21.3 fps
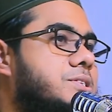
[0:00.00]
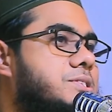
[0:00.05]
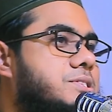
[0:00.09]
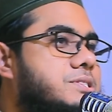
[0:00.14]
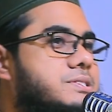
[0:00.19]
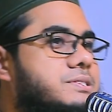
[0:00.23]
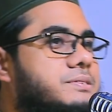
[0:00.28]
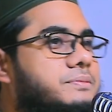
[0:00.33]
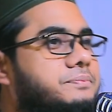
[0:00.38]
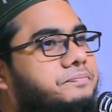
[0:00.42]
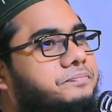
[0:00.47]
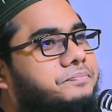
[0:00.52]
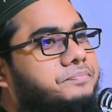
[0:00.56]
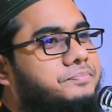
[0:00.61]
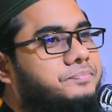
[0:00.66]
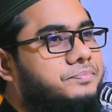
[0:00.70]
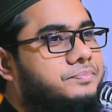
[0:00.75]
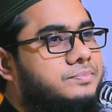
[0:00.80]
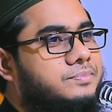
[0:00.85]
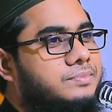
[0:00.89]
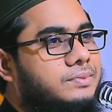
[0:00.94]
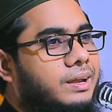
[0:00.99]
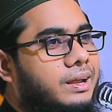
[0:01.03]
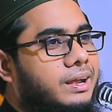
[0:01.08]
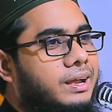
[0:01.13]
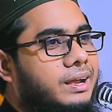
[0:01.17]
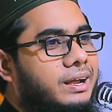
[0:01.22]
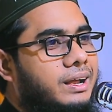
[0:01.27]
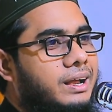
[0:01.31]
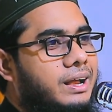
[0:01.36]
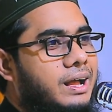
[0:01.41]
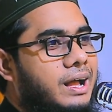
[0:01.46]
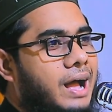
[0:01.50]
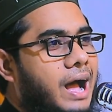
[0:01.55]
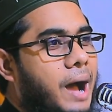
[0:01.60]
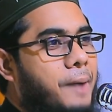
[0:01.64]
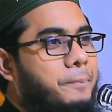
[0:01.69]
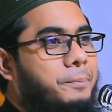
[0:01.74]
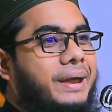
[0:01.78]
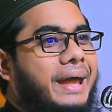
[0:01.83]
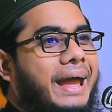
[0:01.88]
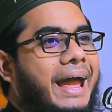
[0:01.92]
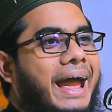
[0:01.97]
আচ্ছা
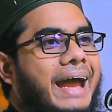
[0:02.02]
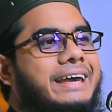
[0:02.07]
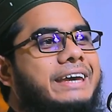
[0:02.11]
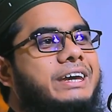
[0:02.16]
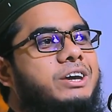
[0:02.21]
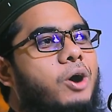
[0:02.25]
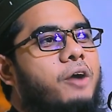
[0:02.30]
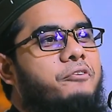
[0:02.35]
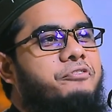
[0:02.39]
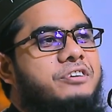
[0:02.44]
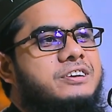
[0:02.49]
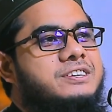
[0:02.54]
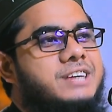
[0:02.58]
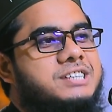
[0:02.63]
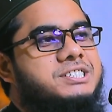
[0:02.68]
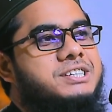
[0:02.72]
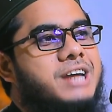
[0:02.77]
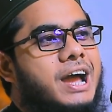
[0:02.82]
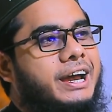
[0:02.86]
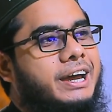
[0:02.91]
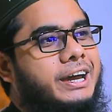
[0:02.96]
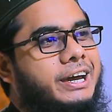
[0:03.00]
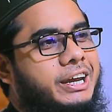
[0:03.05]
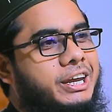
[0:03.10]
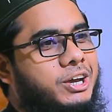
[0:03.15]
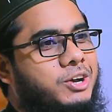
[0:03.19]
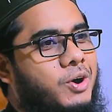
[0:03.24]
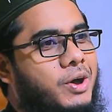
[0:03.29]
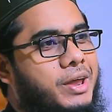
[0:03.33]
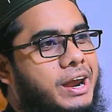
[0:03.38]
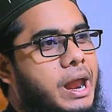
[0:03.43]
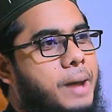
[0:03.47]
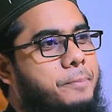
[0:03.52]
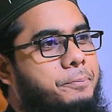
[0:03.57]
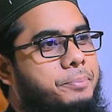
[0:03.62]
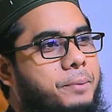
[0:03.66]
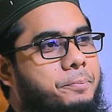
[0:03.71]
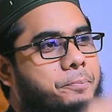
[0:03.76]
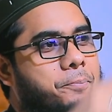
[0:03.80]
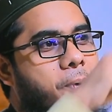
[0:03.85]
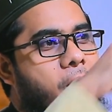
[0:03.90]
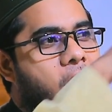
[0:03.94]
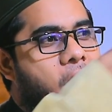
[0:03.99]
আপনি একই অফিসে চাকরি করেন
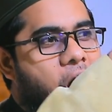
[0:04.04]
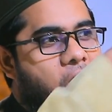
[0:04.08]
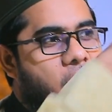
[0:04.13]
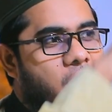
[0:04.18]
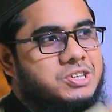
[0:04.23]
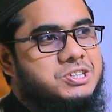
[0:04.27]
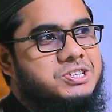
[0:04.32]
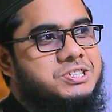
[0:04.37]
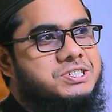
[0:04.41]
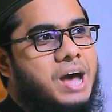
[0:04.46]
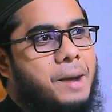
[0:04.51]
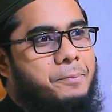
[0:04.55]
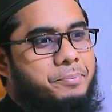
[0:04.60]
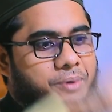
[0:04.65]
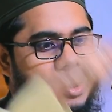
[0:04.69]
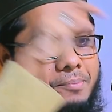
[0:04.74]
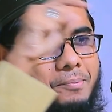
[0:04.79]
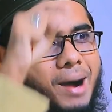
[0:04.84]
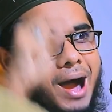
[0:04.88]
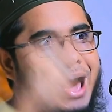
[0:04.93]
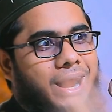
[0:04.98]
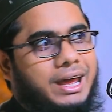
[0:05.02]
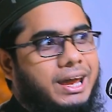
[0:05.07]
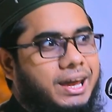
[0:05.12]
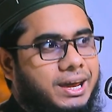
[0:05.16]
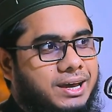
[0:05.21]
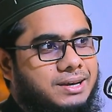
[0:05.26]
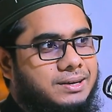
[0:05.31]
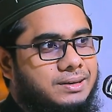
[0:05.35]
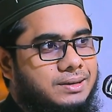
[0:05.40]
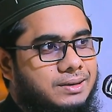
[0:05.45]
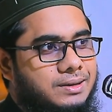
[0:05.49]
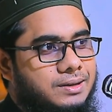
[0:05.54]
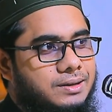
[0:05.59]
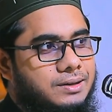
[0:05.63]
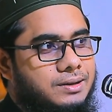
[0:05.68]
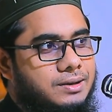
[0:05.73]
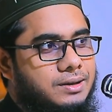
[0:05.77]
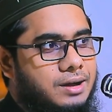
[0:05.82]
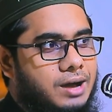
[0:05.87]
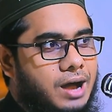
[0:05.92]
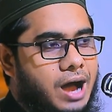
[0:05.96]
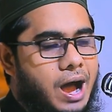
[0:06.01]
আপনি বস আপনি মালিক
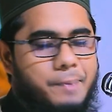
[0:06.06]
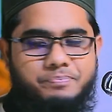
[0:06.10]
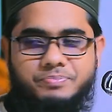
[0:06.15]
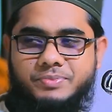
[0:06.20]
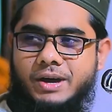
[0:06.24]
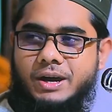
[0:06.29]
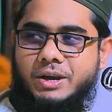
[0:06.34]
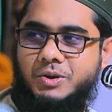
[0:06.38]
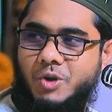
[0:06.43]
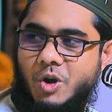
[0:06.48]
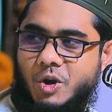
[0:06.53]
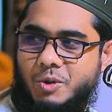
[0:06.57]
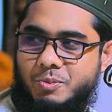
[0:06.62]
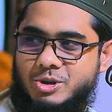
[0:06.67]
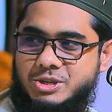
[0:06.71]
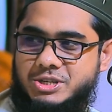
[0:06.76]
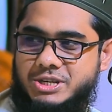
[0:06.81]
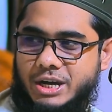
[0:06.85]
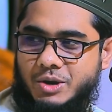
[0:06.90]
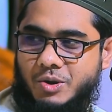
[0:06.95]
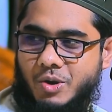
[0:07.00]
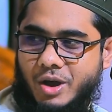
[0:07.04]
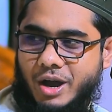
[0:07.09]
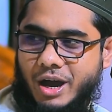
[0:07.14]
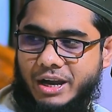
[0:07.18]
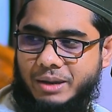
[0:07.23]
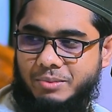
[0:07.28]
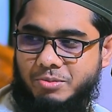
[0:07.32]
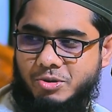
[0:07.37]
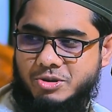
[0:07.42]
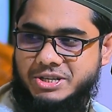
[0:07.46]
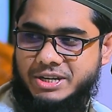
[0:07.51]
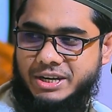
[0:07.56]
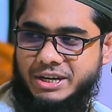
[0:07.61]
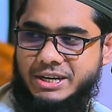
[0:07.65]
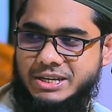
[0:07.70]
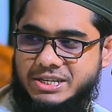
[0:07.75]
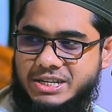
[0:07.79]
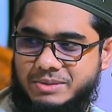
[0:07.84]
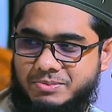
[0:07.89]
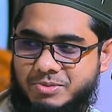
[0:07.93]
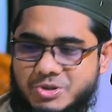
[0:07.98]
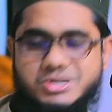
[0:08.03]
আপনার কর্মচারী ওখানে বসে
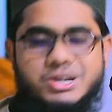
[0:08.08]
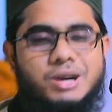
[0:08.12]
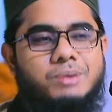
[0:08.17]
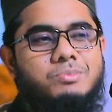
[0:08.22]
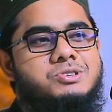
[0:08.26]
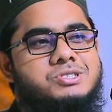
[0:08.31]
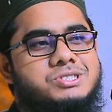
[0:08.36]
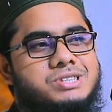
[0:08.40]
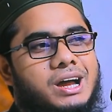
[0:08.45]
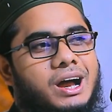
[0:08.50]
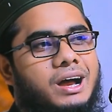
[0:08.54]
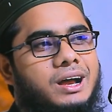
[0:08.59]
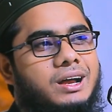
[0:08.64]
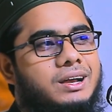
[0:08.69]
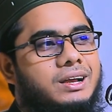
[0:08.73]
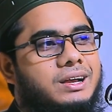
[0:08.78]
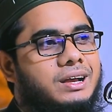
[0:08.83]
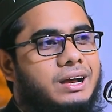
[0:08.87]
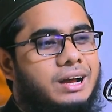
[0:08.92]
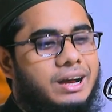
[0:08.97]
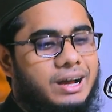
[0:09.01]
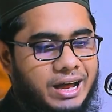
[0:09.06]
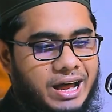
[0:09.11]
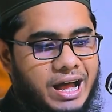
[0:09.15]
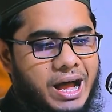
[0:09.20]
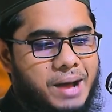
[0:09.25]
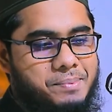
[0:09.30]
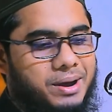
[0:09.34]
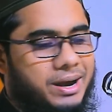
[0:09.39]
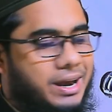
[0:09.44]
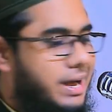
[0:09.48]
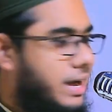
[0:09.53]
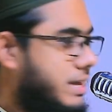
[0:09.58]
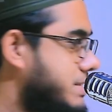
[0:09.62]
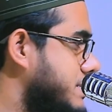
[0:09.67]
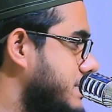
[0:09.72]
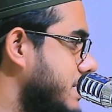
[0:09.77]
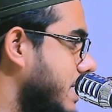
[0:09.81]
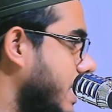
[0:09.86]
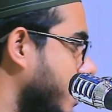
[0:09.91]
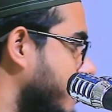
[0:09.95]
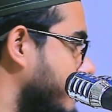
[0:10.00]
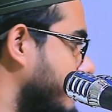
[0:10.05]
নিচে বৈশা বৈশা খাবার
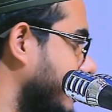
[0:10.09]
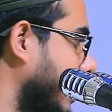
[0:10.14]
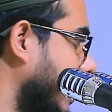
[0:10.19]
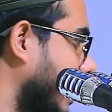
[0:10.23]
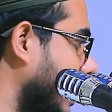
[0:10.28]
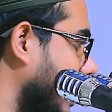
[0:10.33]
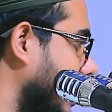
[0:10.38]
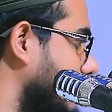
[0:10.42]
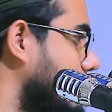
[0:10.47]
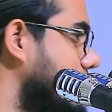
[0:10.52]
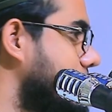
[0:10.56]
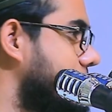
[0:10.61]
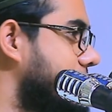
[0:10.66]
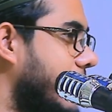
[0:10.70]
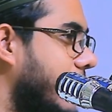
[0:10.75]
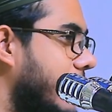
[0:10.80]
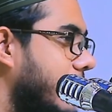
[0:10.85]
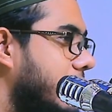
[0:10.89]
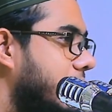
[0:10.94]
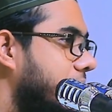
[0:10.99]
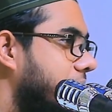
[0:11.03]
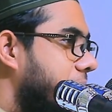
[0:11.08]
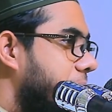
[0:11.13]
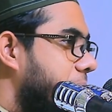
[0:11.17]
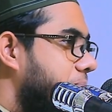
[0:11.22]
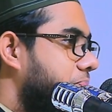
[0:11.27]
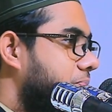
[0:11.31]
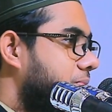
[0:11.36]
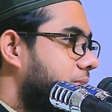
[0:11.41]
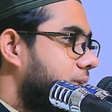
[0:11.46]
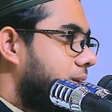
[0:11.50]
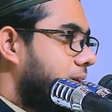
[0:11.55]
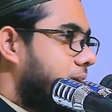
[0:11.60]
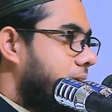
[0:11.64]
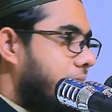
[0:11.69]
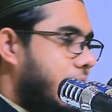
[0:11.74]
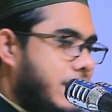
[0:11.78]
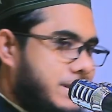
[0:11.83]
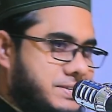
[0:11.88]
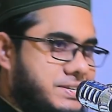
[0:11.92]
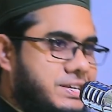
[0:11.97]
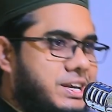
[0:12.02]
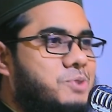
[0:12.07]
খাচ্ছে আর আপনি এখানে বৈশা
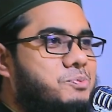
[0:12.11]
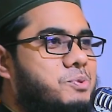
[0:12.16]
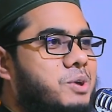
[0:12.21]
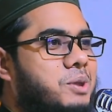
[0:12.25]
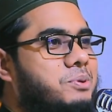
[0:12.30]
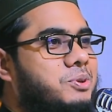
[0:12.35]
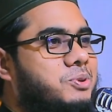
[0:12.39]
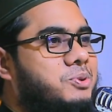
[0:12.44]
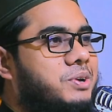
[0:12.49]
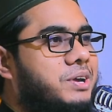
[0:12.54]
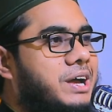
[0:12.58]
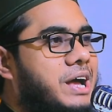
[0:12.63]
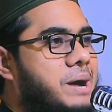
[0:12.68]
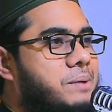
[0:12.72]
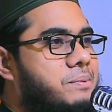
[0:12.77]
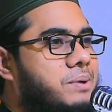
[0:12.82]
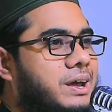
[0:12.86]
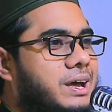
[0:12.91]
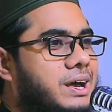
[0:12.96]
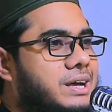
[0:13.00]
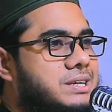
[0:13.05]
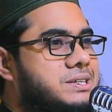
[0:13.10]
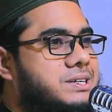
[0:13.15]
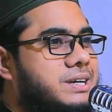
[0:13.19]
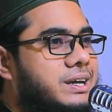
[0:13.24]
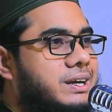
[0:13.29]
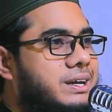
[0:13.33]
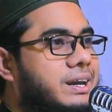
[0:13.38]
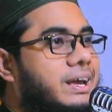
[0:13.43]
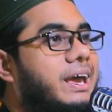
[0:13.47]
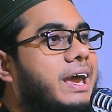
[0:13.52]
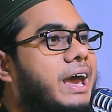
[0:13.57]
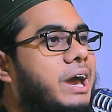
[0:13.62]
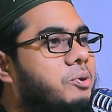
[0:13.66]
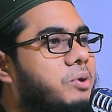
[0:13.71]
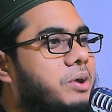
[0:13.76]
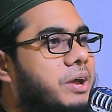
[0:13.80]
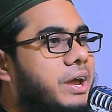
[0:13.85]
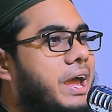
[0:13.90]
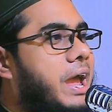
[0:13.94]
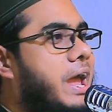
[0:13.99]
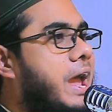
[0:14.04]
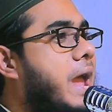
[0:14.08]
এসি রুমের ভিতরে খাবার খাচ্ছেন কেন
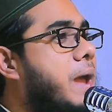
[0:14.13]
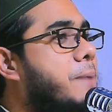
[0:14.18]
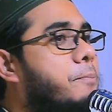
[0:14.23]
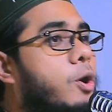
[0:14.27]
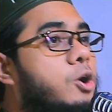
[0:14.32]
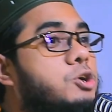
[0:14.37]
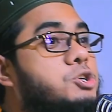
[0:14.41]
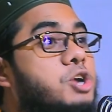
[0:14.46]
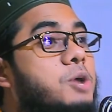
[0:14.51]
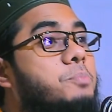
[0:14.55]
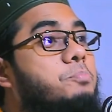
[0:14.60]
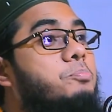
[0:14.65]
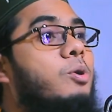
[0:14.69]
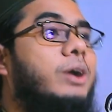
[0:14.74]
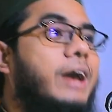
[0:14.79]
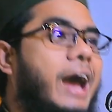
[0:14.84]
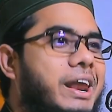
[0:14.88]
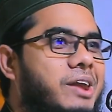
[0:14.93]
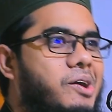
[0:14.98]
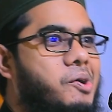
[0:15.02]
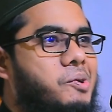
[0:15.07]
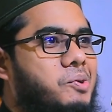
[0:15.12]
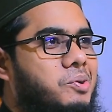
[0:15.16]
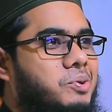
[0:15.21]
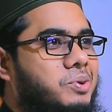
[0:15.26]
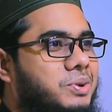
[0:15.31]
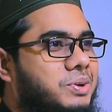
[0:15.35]
এই বৈষম্য কেন